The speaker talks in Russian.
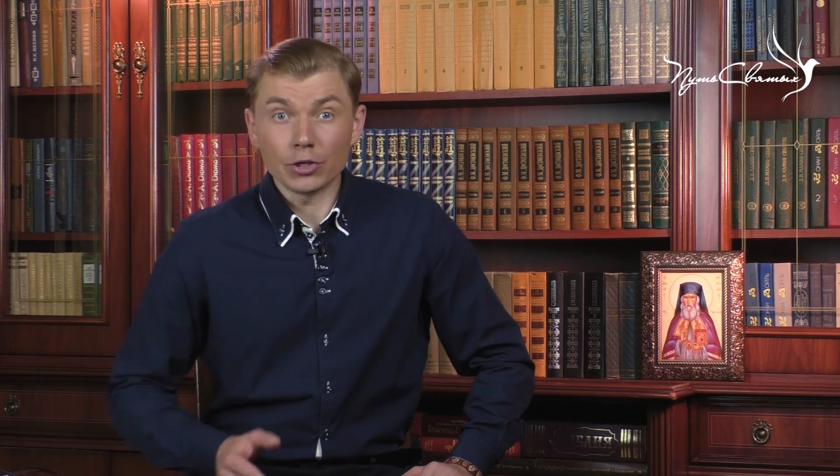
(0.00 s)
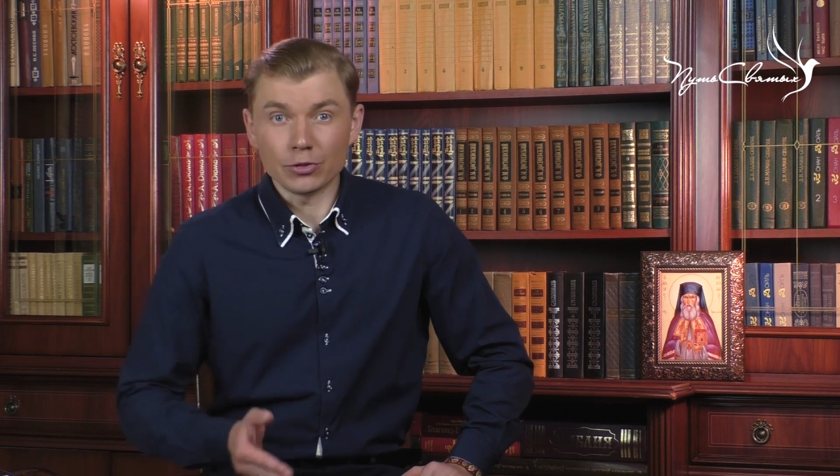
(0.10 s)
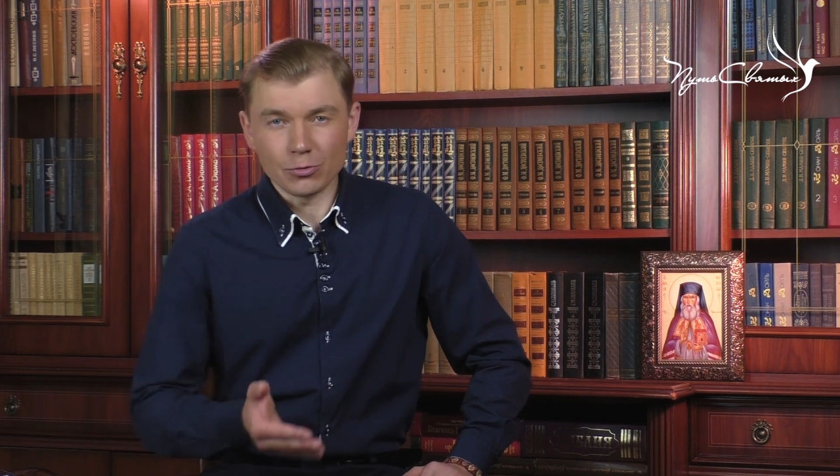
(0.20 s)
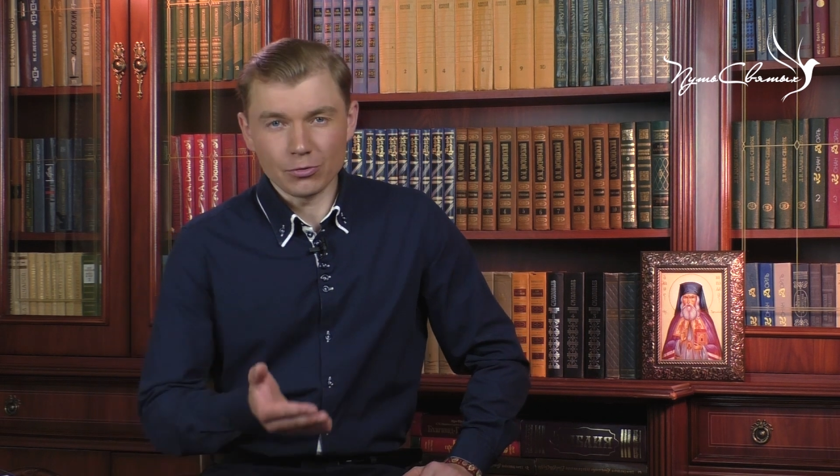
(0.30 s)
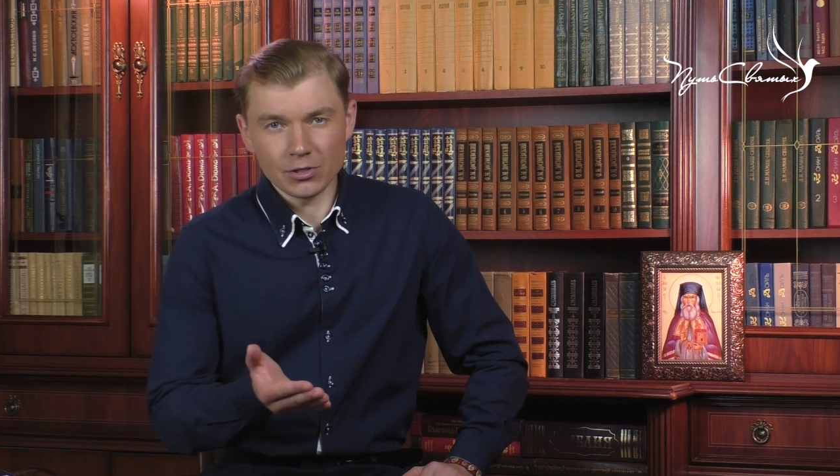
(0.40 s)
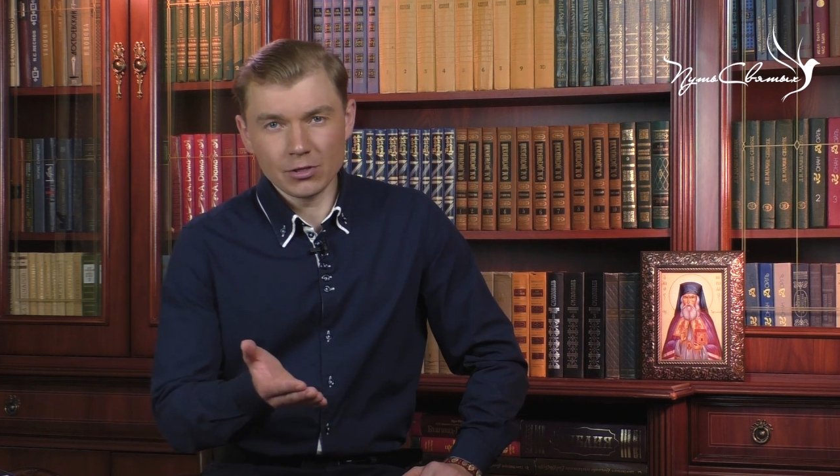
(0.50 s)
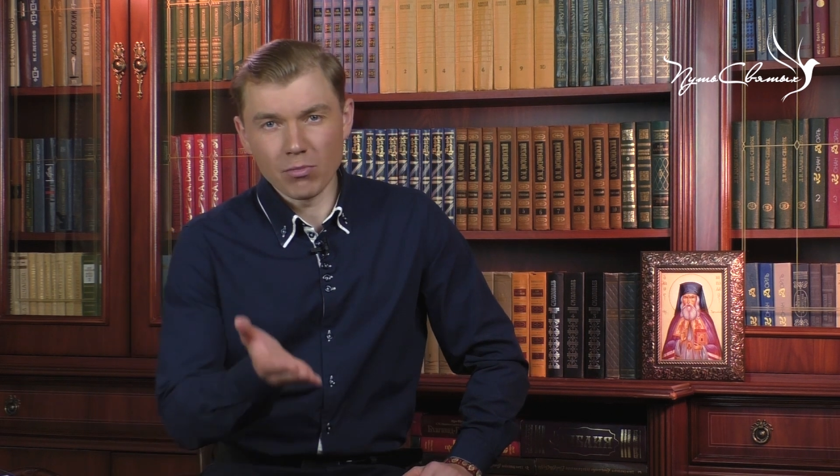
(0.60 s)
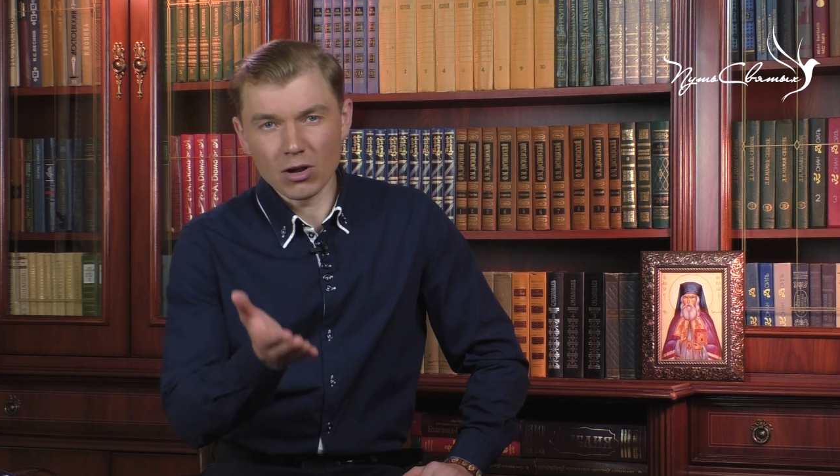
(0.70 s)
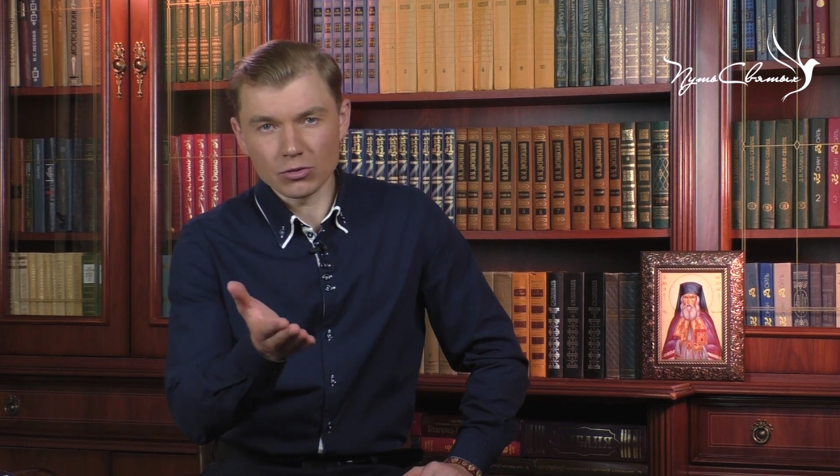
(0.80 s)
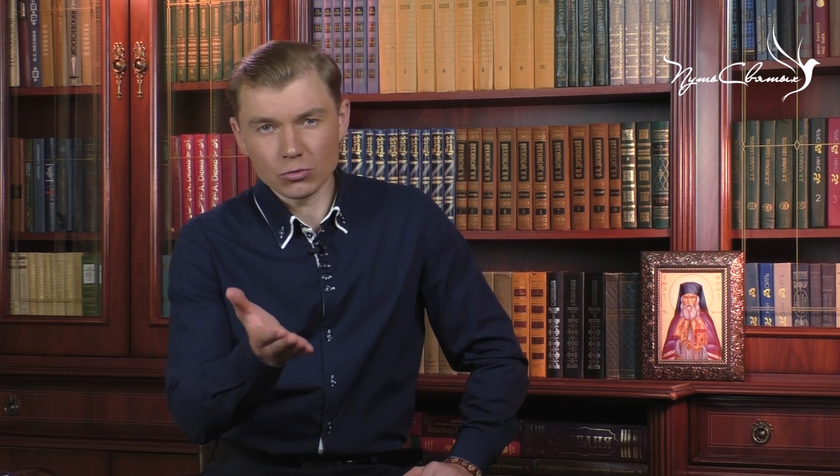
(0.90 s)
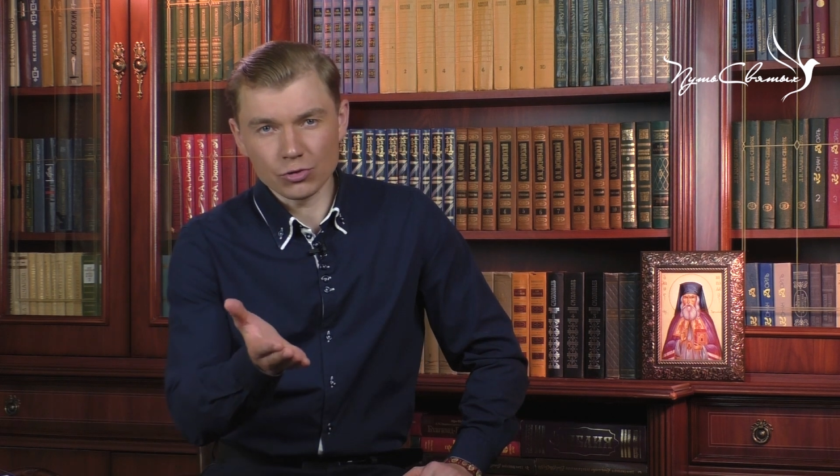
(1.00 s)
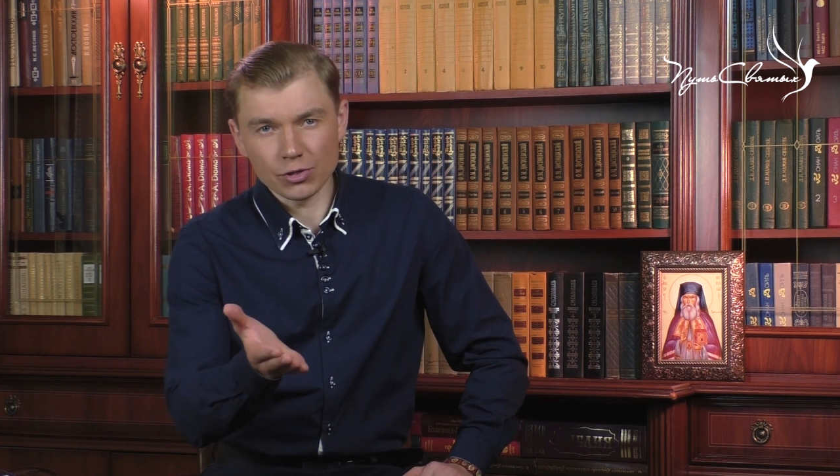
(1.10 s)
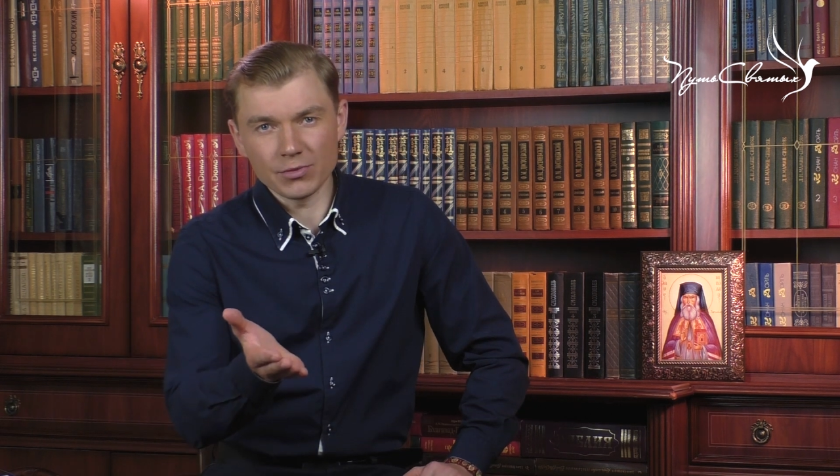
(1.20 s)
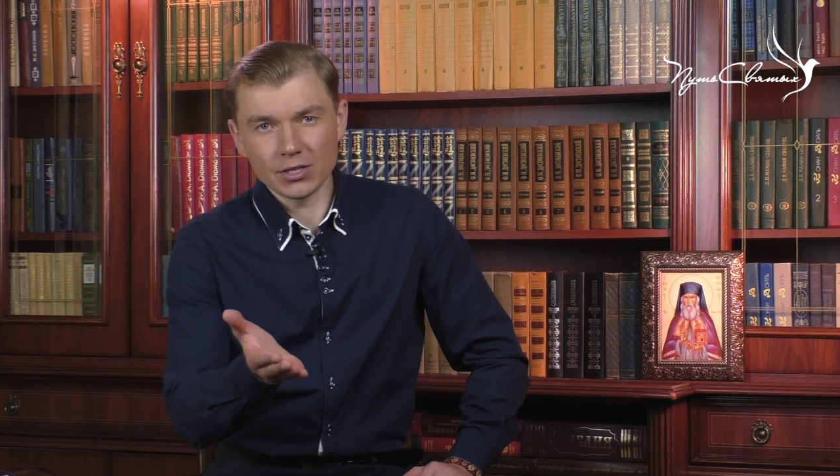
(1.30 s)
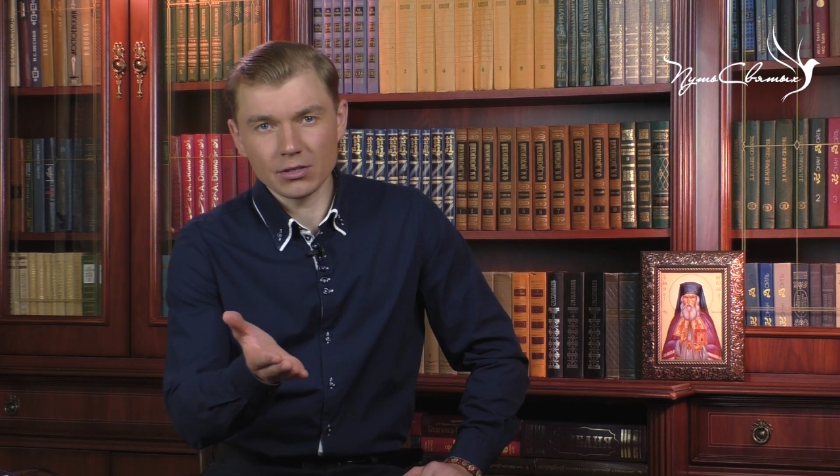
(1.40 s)
и других
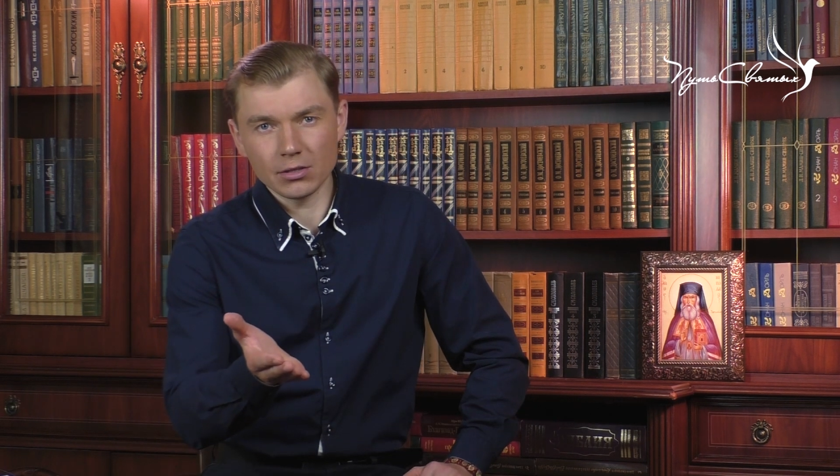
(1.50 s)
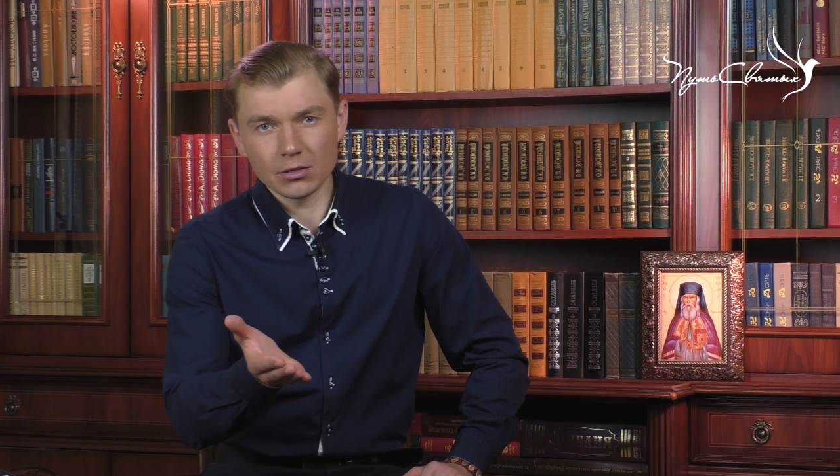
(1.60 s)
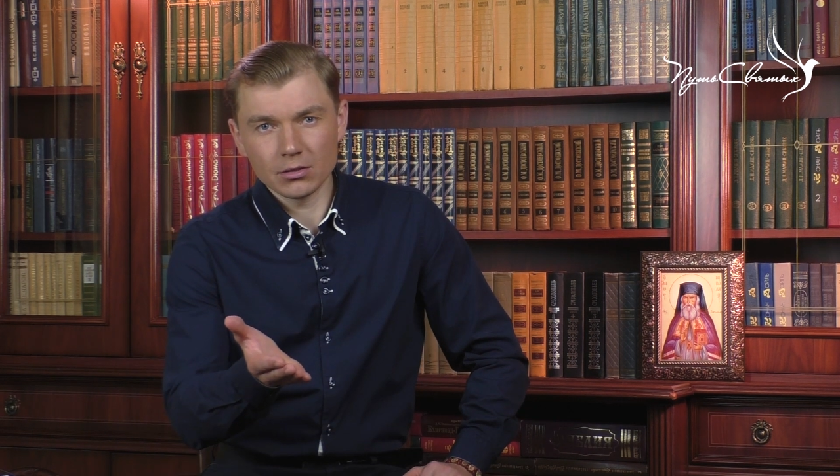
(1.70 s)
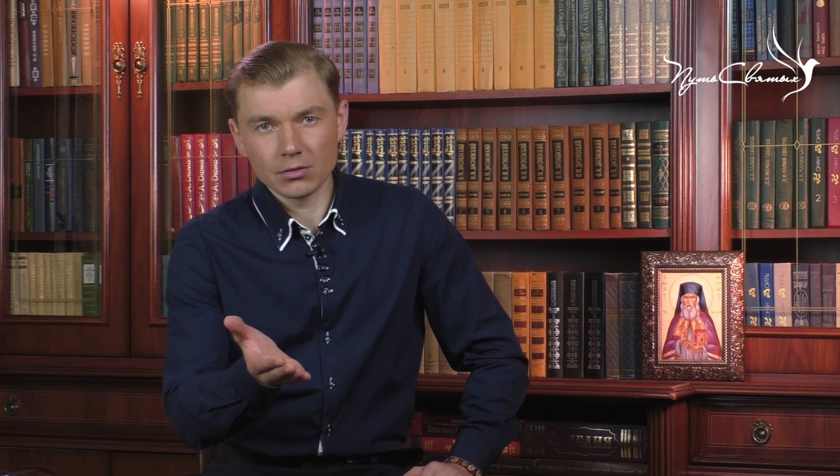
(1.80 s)
богослужебных книг.